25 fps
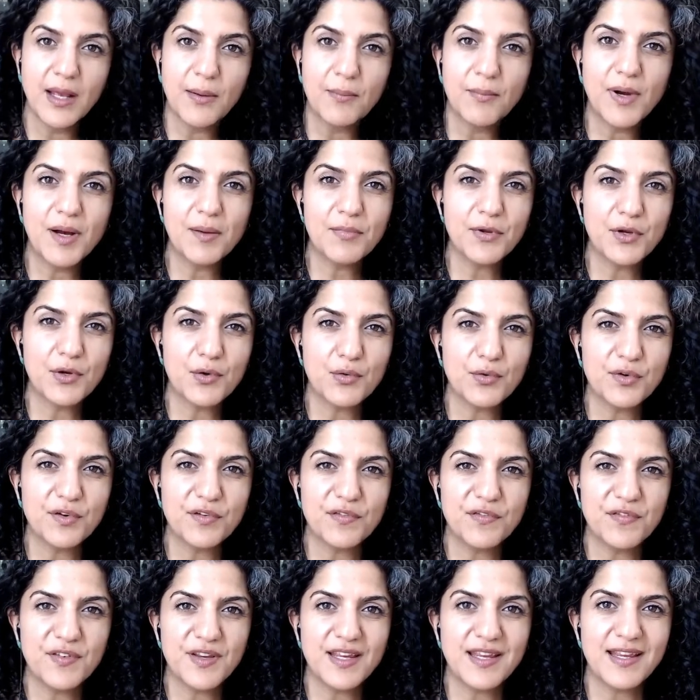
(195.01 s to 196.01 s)
ما بيكون
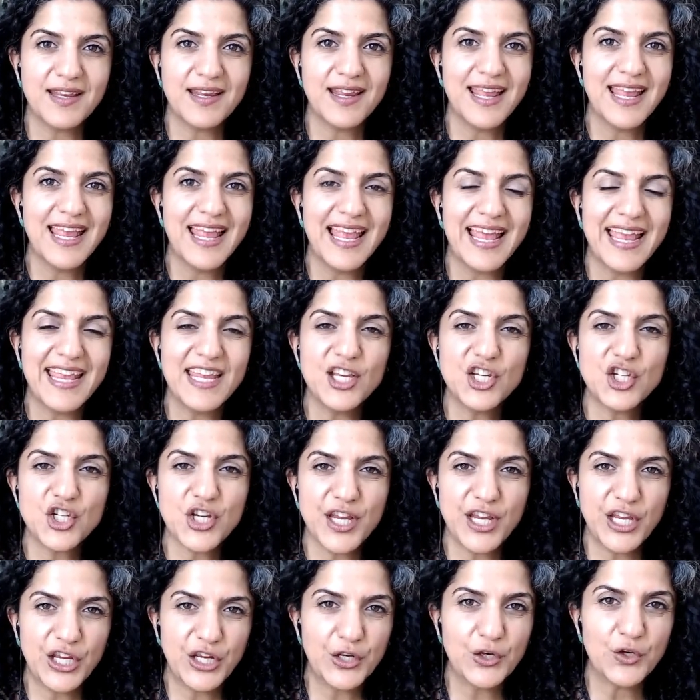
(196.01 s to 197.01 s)
في أي
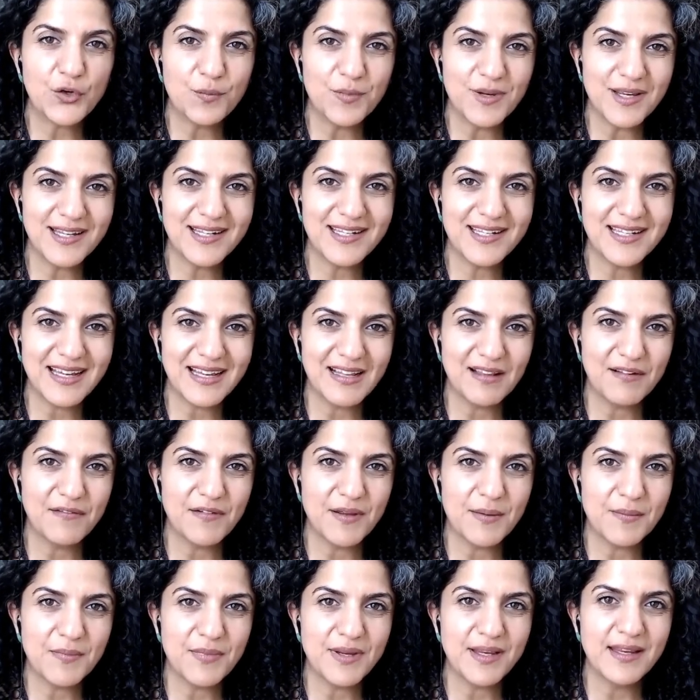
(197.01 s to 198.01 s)
شيء حلو بيدخل
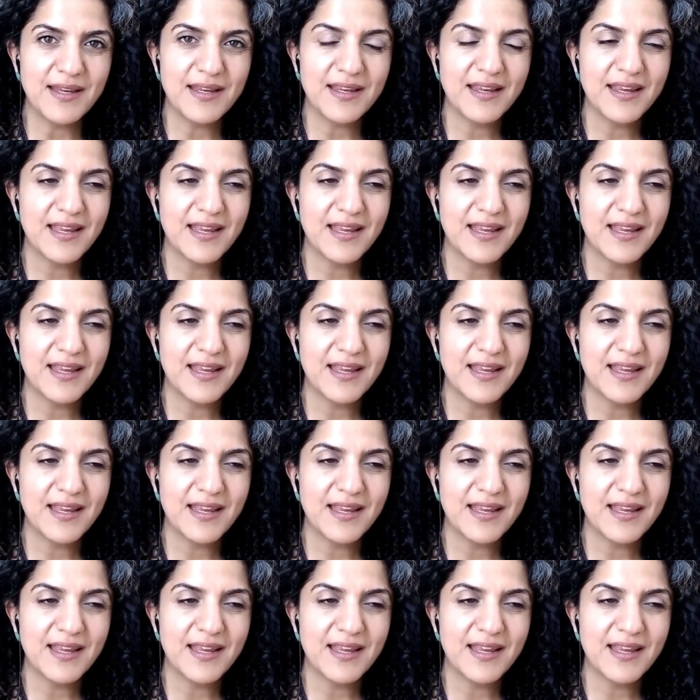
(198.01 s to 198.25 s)
فمي